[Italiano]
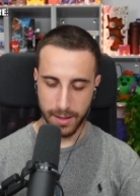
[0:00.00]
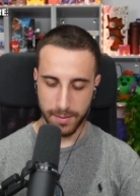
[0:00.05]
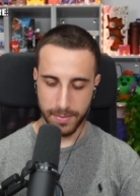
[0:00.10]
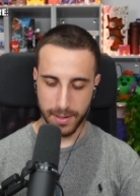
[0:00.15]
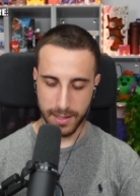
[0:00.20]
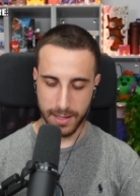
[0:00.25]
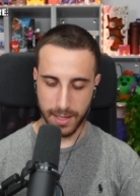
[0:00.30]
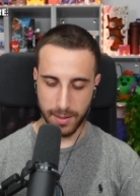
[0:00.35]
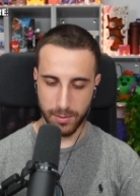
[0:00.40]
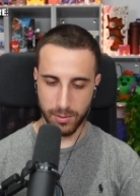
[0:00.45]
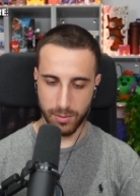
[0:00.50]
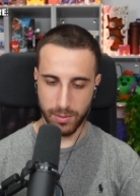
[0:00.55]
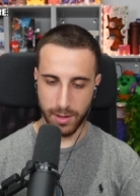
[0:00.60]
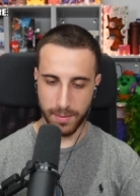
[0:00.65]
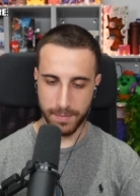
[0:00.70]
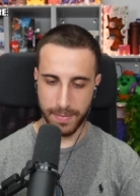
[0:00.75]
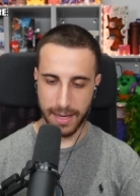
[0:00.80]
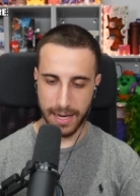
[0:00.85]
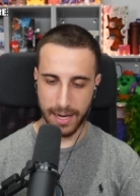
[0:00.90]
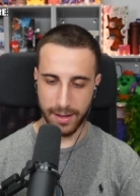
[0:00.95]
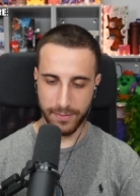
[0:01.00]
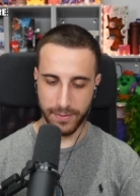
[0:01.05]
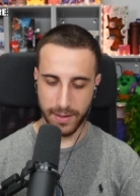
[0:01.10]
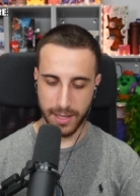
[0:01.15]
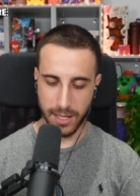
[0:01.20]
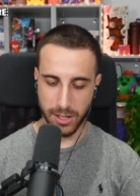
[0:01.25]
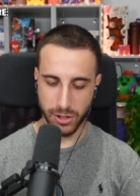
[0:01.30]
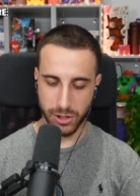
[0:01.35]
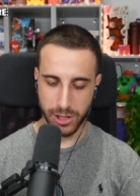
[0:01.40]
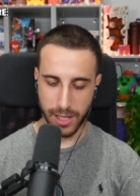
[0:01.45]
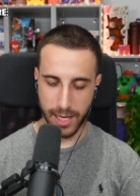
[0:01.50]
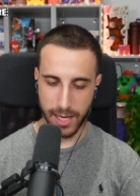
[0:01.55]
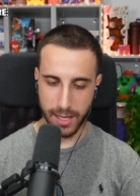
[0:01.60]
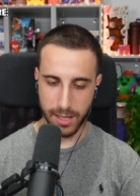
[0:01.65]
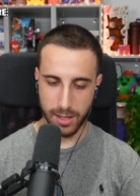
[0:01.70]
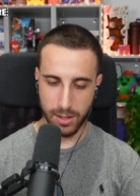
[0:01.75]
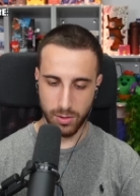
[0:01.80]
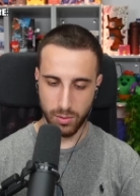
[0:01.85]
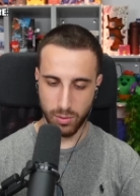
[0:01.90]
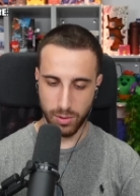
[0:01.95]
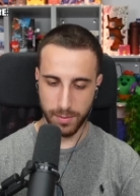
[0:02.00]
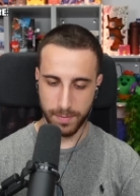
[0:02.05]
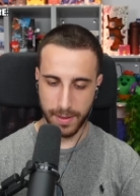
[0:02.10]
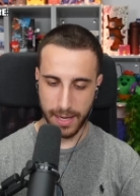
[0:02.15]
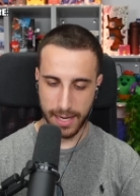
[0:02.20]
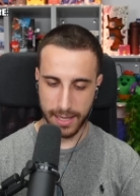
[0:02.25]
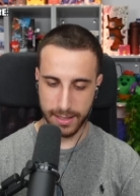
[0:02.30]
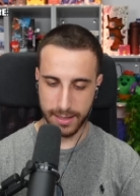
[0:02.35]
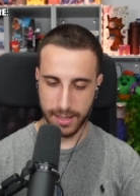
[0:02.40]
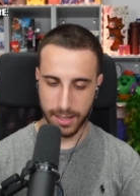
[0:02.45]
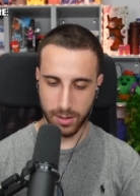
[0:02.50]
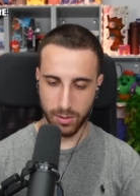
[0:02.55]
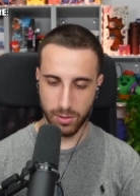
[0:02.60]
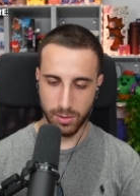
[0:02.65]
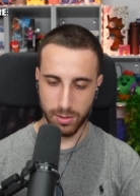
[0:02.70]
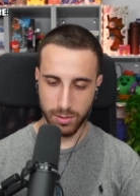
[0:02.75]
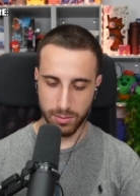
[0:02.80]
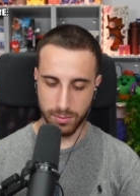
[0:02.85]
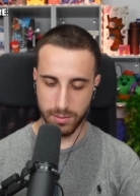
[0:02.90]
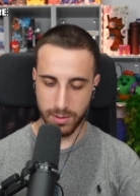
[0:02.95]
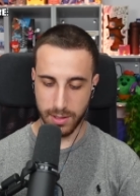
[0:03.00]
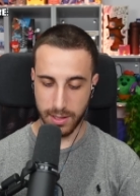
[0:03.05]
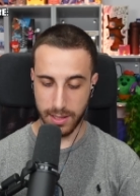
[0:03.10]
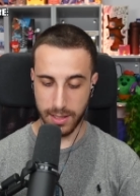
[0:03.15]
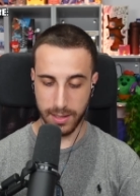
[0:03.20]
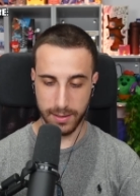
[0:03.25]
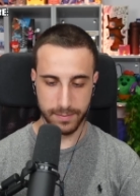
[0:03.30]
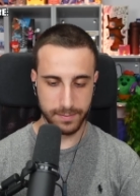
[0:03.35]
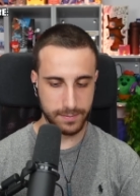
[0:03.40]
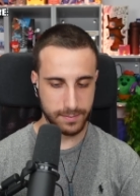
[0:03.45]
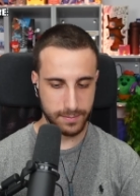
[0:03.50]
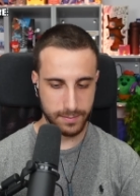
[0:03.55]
Partiamo con una bella fenice, lui parte con un